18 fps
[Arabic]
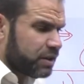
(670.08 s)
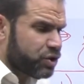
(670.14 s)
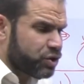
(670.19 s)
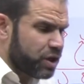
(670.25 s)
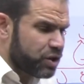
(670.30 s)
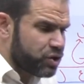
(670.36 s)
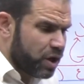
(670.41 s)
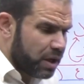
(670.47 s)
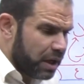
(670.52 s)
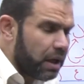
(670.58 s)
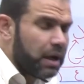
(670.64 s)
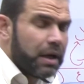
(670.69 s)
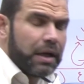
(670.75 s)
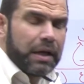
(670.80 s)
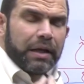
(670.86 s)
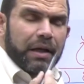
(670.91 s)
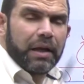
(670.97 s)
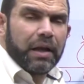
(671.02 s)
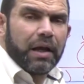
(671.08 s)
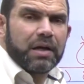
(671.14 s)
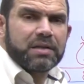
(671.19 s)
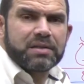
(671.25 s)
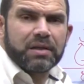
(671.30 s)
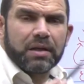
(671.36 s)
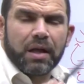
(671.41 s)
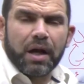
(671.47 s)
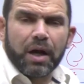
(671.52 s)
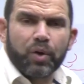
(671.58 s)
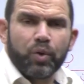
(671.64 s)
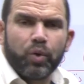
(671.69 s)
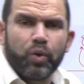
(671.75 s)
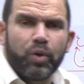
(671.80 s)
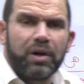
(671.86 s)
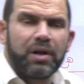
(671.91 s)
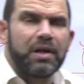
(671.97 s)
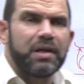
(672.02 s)
الشجرة الأصل
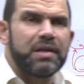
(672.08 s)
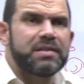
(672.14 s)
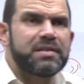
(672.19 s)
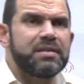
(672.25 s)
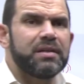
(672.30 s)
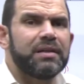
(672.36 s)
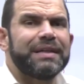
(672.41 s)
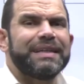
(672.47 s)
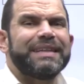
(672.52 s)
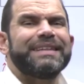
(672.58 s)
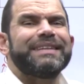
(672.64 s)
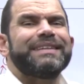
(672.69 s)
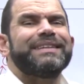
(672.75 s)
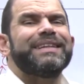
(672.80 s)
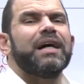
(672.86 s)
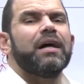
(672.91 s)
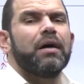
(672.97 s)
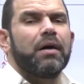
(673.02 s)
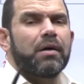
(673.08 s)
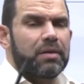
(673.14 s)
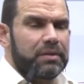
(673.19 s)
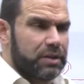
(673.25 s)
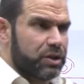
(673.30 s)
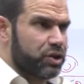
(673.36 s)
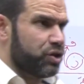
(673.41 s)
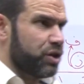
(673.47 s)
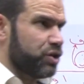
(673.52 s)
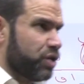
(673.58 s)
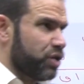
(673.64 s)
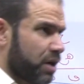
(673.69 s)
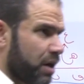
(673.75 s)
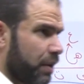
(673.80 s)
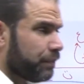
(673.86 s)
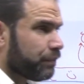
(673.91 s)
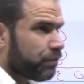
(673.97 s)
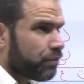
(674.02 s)
أقول إز كهرت
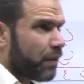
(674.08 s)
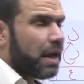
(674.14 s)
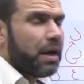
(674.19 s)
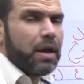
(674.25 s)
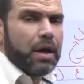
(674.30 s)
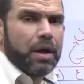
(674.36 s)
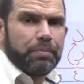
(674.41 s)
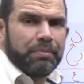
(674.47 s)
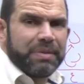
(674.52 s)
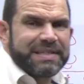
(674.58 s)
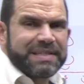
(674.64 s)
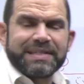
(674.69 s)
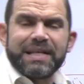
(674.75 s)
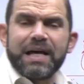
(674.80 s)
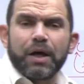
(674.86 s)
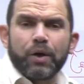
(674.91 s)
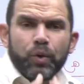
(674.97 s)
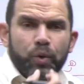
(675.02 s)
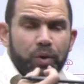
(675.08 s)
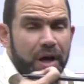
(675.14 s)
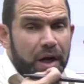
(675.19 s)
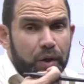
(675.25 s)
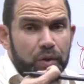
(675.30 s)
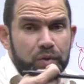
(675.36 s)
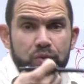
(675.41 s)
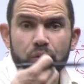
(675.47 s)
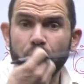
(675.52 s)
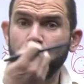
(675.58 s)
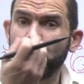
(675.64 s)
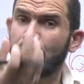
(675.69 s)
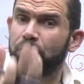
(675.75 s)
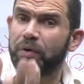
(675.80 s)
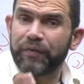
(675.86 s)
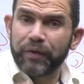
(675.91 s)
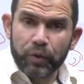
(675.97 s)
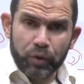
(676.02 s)
الشجرة بس لكن هناك
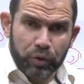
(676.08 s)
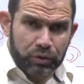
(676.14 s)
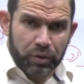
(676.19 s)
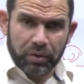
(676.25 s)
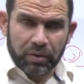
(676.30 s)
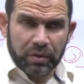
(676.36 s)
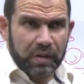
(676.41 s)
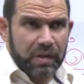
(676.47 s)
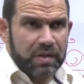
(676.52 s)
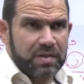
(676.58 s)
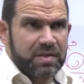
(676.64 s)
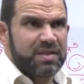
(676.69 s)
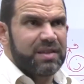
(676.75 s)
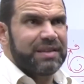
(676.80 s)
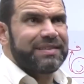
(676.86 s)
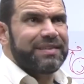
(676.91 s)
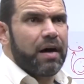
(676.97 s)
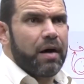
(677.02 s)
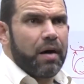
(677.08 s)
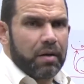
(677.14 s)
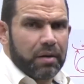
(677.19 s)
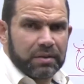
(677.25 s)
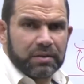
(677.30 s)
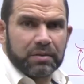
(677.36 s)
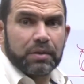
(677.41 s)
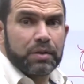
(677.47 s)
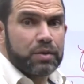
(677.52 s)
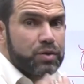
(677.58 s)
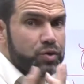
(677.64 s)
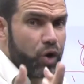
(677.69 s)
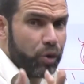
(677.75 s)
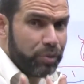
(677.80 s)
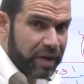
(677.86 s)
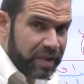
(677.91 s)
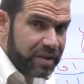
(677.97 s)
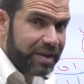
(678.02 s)
صعوبة في النطق إز تهرت
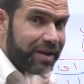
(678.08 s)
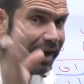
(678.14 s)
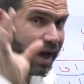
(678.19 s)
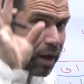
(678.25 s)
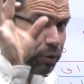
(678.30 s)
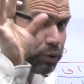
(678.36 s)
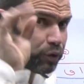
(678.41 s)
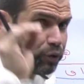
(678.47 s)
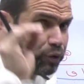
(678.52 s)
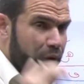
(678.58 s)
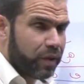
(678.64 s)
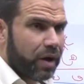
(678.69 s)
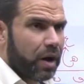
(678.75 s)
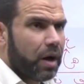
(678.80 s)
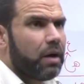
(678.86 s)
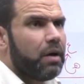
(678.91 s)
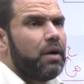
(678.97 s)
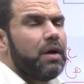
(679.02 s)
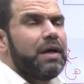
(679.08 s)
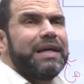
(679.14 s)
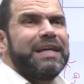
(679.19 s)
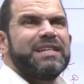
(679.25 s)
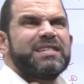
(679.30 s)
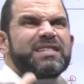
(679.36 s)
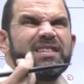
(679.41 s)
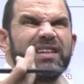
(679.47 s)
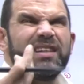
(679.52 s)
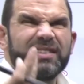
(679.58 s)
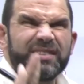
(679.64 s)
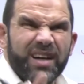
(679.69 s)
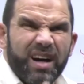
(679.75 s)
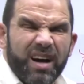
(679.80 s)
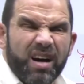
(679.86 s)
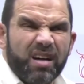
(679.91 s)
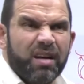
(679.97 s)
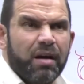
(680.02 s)
صعب كثير حاول الفظها إز
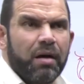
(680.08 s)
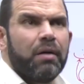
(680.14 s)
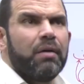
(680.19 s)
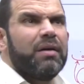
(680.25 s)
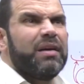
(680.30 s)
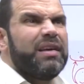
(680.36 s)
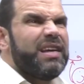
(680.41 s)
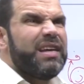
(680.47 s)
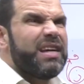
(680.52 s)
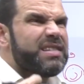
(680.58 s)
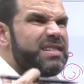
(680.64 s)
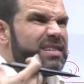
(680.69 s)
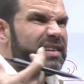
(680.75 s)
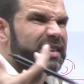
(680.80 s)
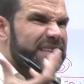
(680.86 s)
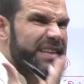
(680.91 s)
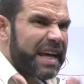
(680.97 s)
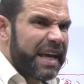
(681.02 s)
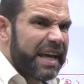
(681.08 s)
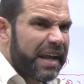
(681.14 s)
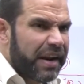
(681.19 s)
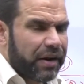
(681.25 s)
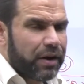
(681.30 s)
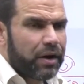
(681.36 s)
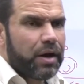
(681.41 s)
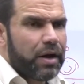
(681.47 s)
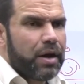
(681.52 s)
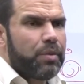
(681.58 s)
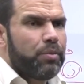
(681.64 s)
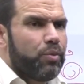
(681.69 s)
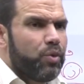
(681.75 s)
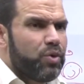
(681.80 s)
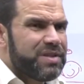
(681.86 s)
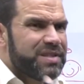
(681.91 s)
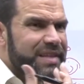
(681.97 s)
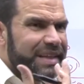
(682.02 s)
تهر يزتهر
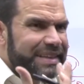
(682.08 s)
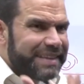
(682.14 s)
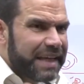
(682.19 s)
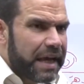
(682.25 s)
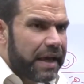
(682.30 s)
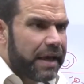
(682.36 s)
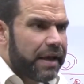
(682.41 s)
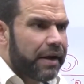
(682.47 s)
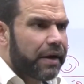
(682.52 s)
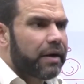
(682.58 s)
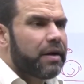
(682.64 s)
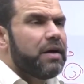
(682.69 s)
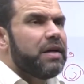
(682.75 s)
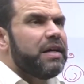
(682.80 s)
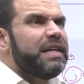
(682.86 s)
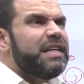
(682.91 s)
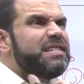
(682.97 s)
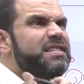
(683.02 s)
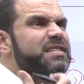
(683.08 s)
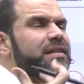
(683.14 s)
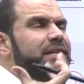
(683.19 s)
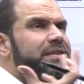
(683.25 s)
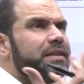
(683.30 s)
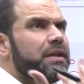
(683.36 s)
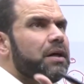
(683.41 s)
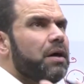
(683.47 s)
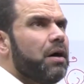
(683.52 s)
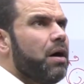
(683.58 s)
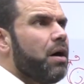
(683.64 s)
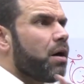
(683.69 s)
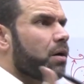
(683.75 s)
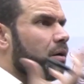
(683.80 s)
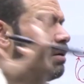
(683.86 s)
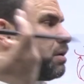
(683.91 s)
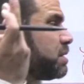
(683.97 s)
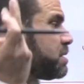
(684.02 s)
مزتهر
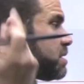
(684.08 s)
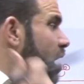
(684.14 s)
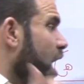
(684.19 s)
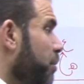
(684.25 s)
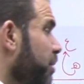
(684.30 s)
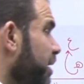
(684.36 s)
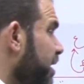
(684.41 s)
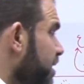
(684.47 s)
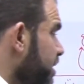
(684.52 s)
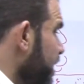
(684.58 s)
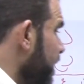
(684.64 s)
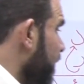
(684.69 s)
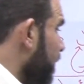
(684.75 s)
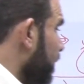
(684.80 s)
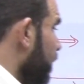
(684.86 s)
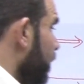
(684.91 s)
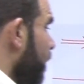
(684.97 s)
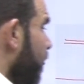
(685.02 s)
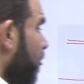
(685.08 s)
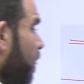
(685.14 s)
ازتهار صعب كثير